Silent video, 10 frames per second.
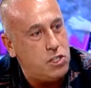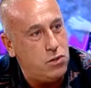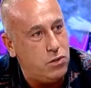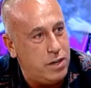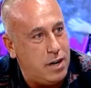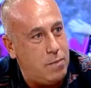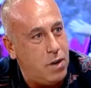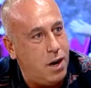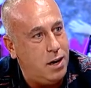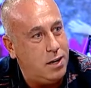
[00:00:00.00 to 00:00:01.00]
için oynanan
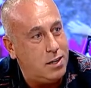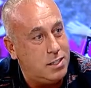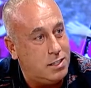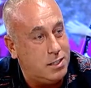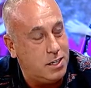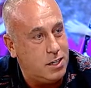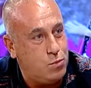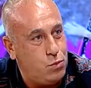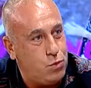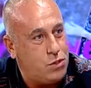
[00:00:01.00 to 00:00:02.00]
mahalle
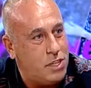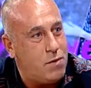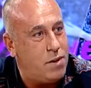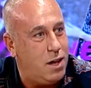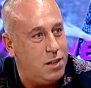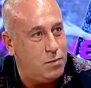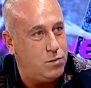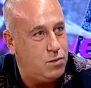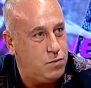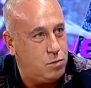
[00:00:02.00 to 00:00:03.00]
arasındaki büyük zevk
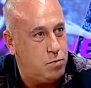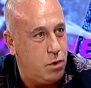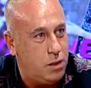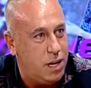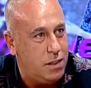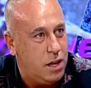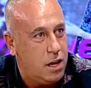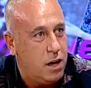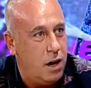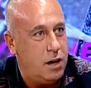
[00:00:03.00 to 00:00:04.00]
aldığımız futboldan
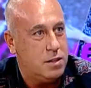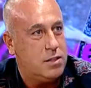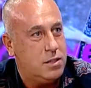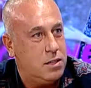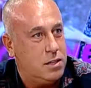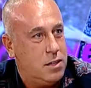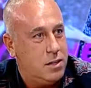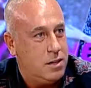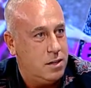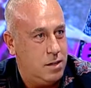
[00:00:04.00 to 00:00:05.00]
artık
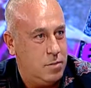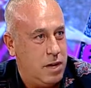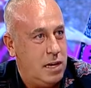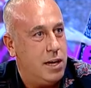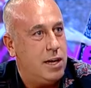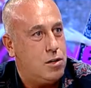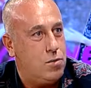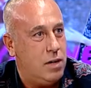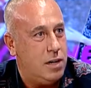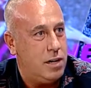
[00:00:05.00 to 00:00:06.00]
e, belli
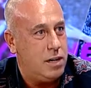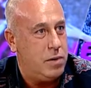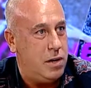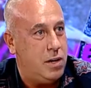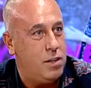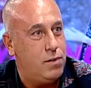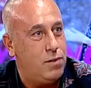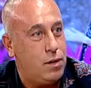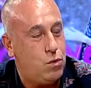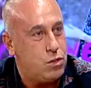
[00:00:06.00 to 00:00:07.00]
eğitim alarak belli
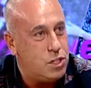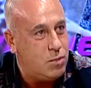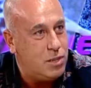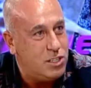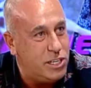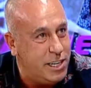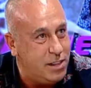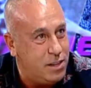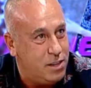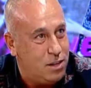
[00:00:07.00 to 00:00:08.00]
hedeflere koşabileceğin
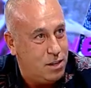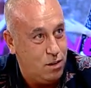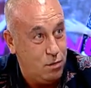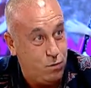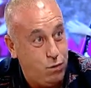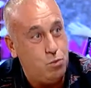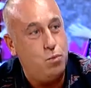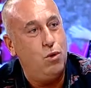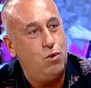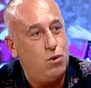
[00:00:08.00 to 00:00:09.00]

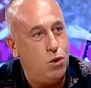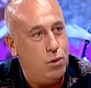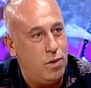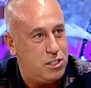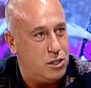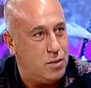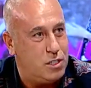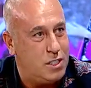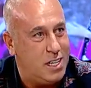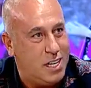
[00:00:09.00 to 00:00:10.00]
futbolcu olma
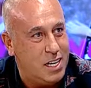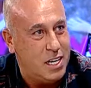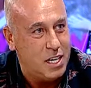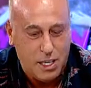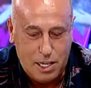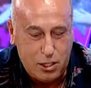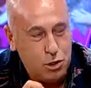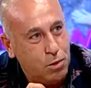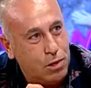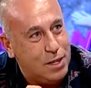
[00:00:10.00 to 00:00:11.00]
aşamasına
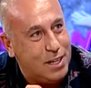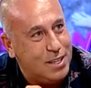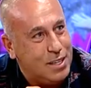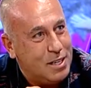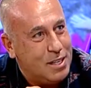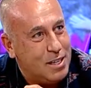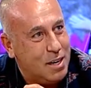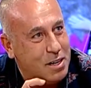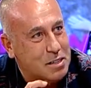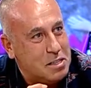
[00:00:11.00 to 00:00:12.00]
gelişi böyle e,
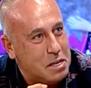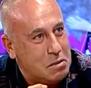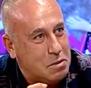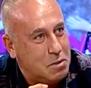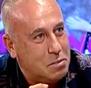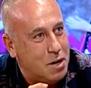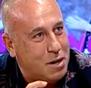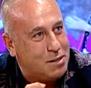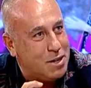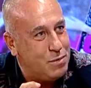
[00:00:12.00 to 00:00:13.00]
hakikaten e,
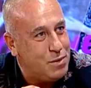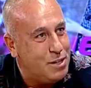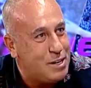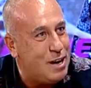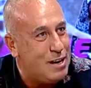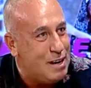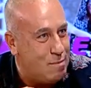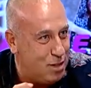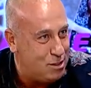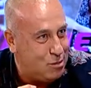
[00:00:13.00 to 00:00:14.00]
manidar bir
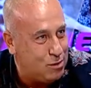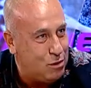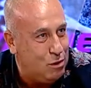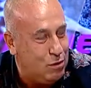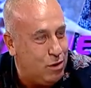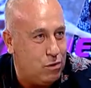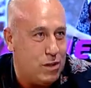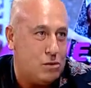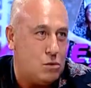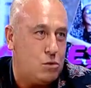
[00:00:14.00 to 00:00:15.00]
hikayeyle başlamış oldu ve
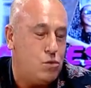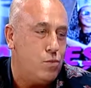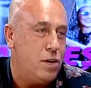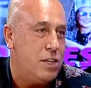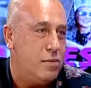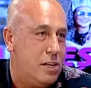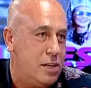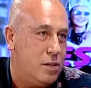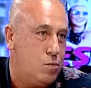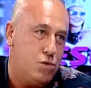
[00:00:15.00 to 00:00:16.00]
ondan sonra tüm
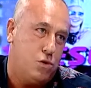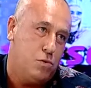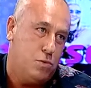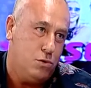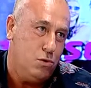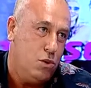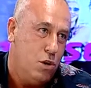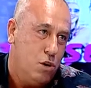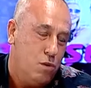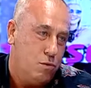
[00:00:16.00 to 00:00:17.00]
kademelerinde Bursa Spor'un
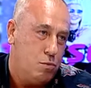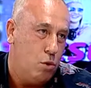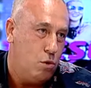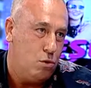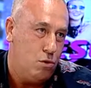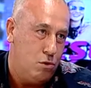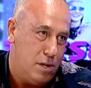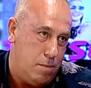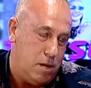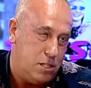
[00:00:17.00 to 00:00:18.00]
futbol
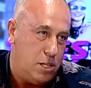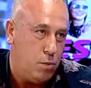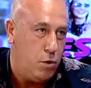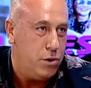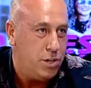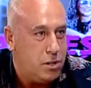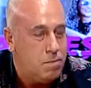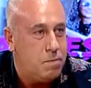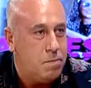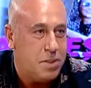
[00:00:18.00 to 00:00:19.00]
okulundan başlayıp
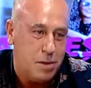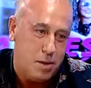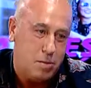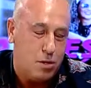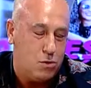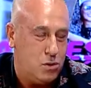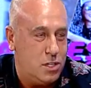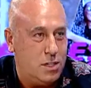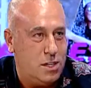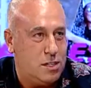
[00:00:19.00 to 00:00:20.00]
oynadım. Ee, biraz önce
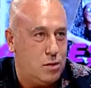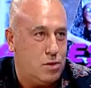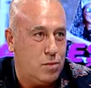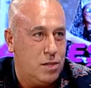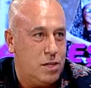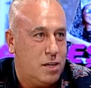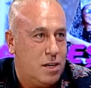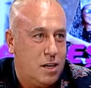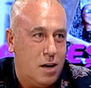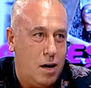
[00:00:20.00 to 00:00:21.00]
anlattığım gibi de
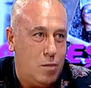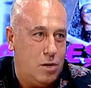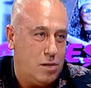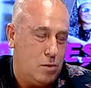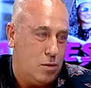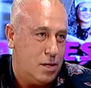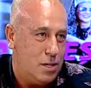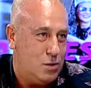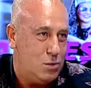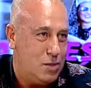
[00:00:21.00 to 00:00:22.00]
amil takıma
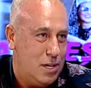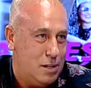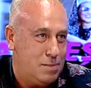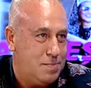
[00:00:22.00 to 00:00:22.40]
kadar yükseldim.